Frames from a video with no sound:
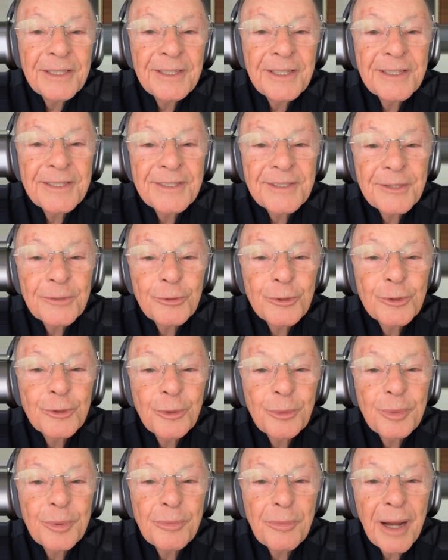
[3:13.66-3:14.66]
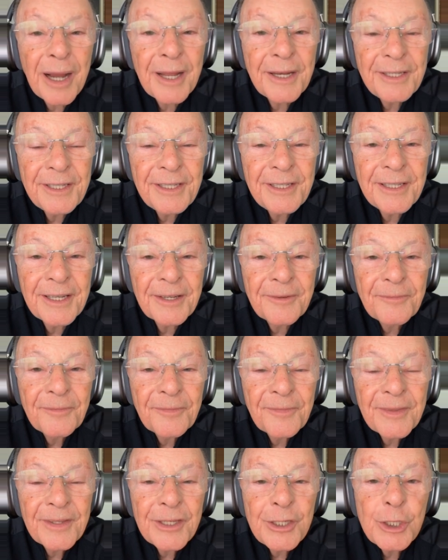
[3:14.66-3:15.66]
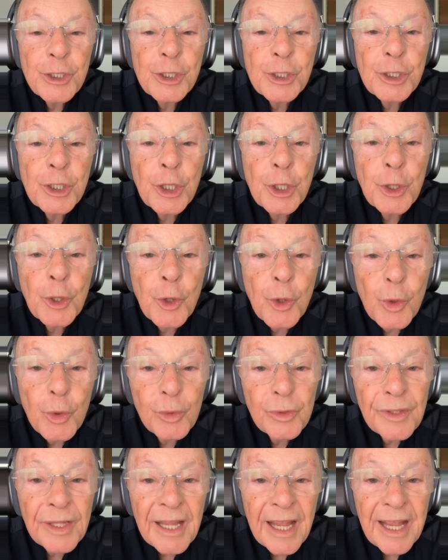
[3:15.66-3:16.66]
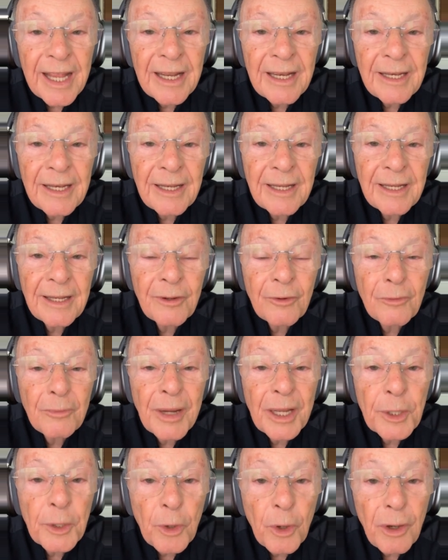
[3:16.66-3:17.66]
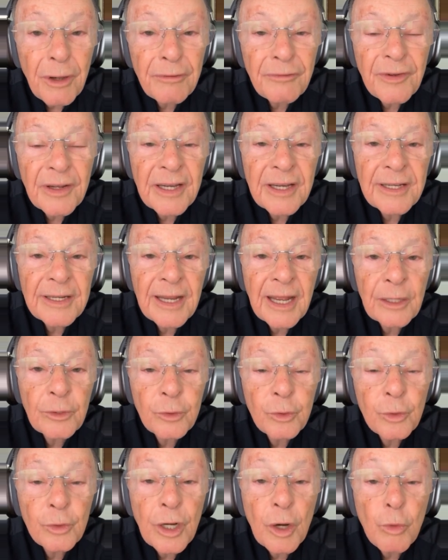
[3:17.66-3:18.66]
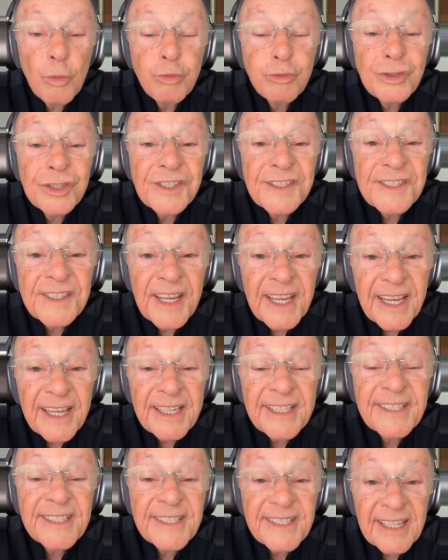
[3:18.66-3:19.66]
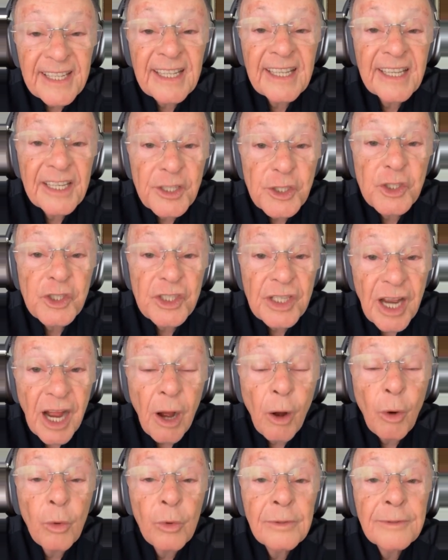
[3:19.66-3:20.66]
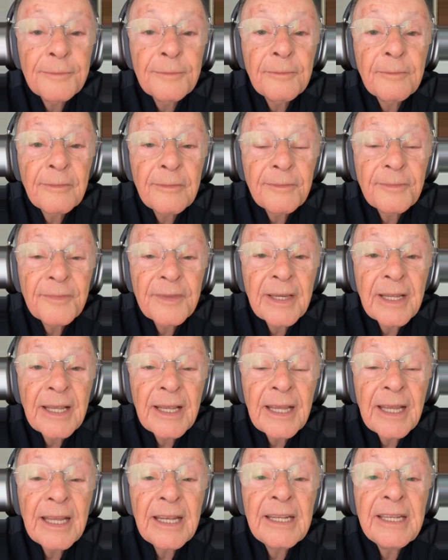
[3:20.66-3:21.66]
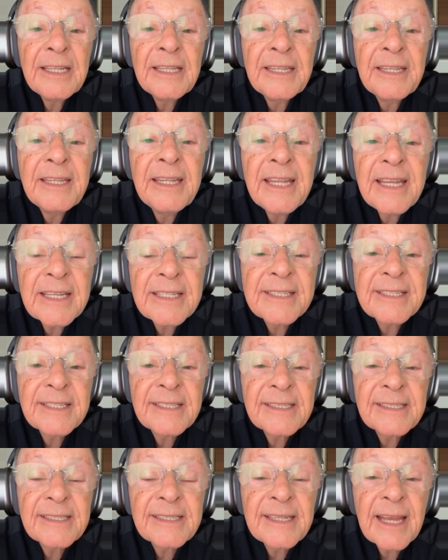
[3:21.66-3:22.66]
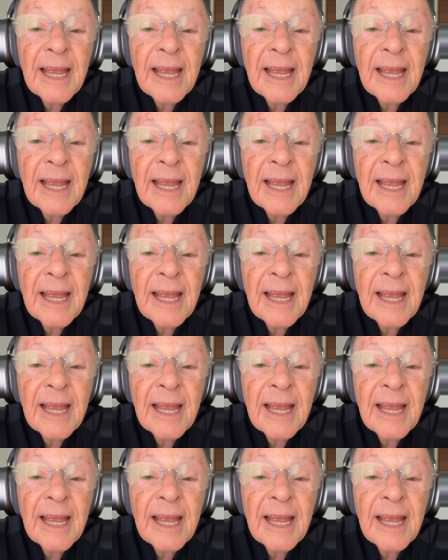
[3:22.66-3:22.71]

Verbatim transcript: tout comme il est descendu sur Marie et a engendré en elle une nouvelle créature, un être céleste,